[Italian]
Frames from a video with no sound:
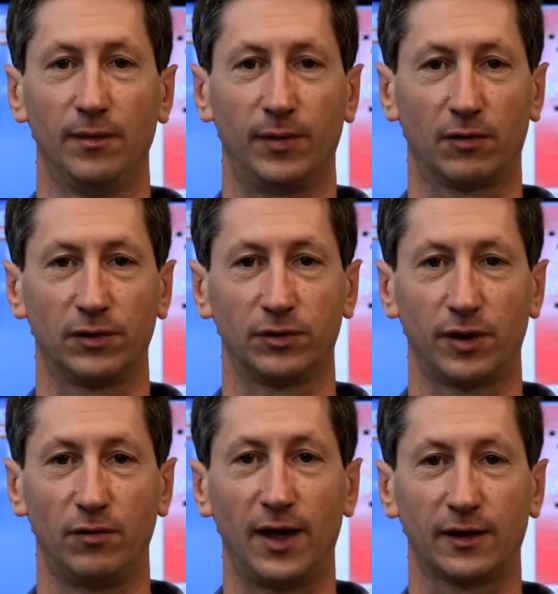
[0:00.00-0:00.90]
Per quanto
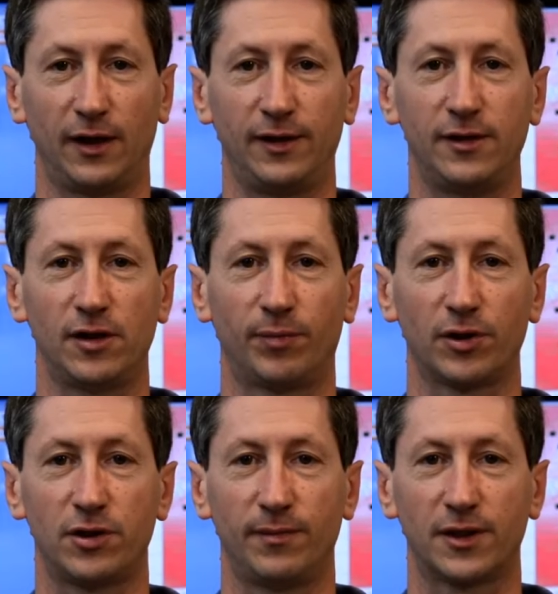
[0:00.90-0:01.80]
riguarda l'inizio della
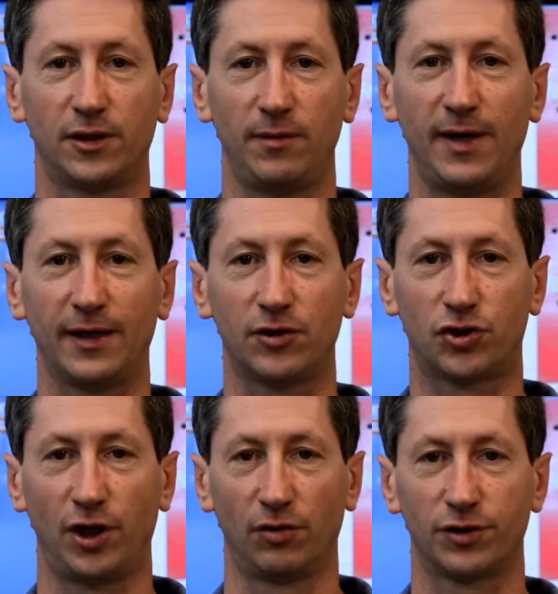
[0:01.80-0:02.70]
prossima settimana,
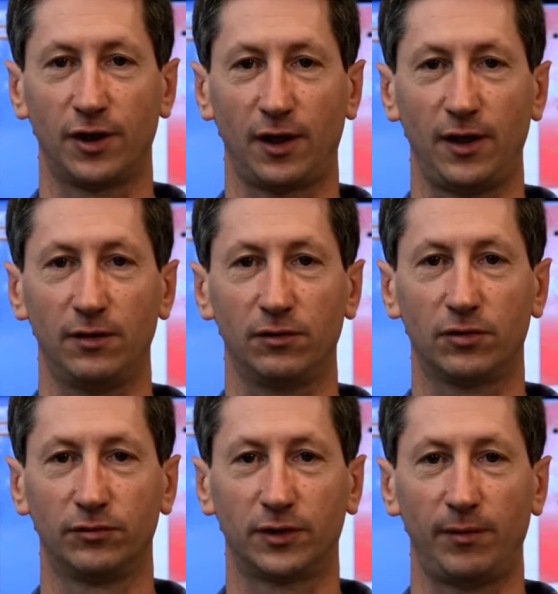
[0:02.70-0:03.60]
cielo sereno
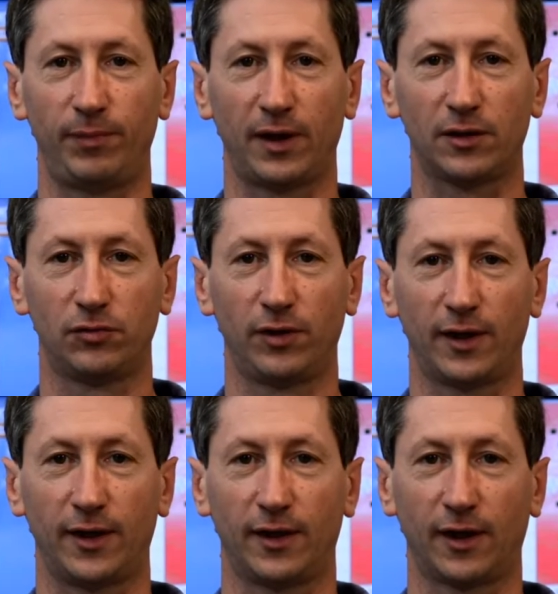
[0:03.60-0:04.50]
con
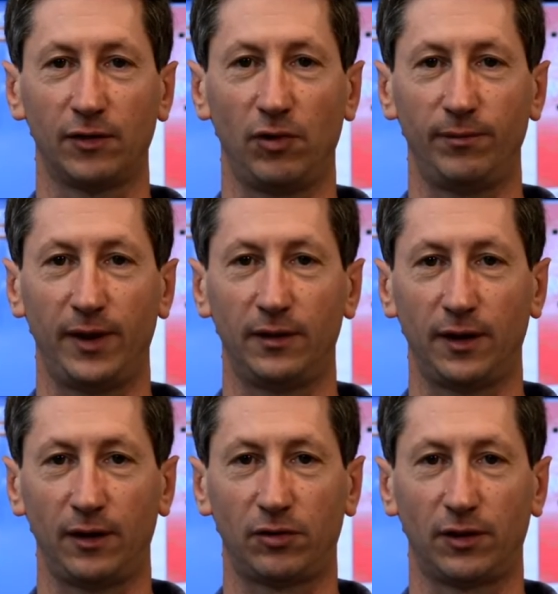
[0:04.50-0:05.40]
temperature che
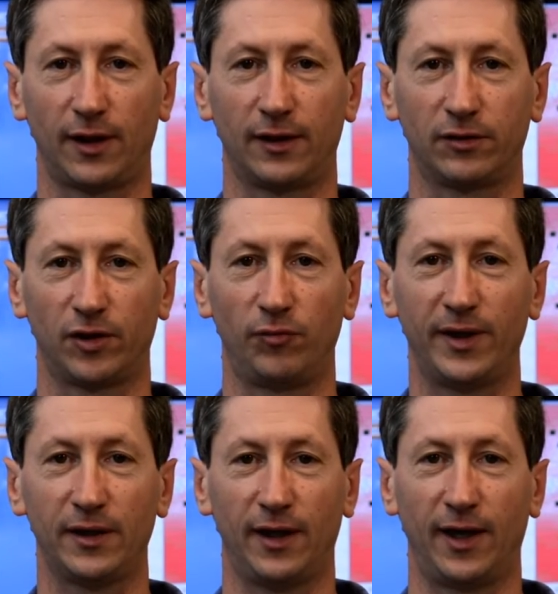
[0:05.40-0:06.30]
gradualmente ritorneranno ad
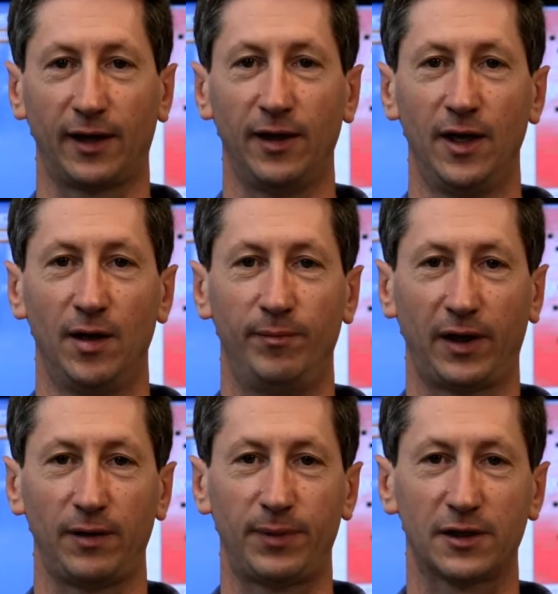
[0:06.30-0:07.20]
aumentare
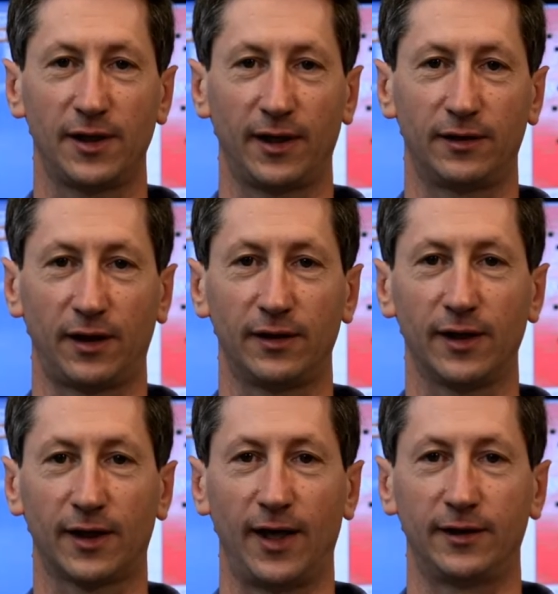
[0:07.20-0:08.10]
per ripassare i
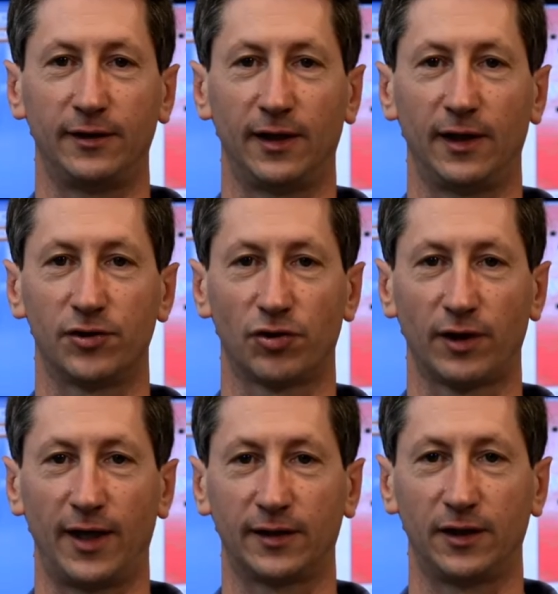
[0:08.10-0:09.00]
30 gradi nella
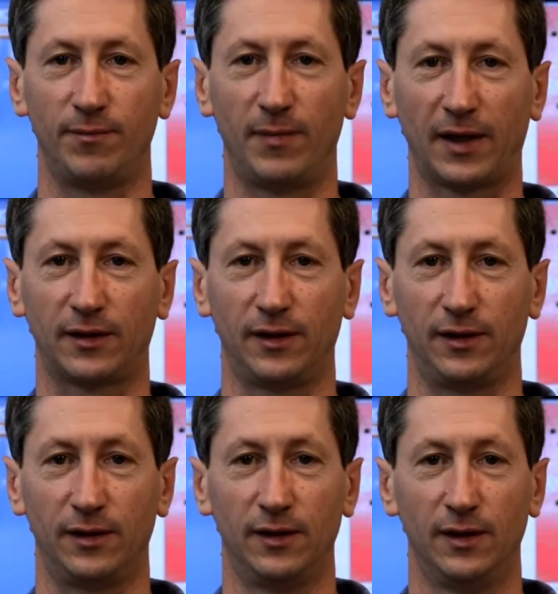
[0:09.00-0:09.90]
giornata di
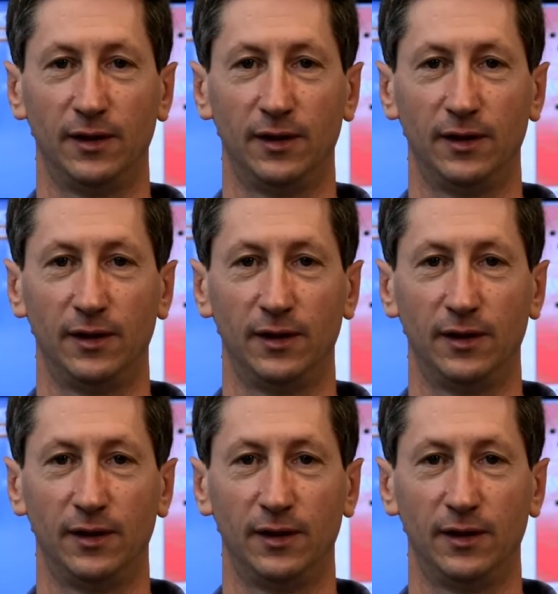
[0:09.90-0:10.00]
martedì.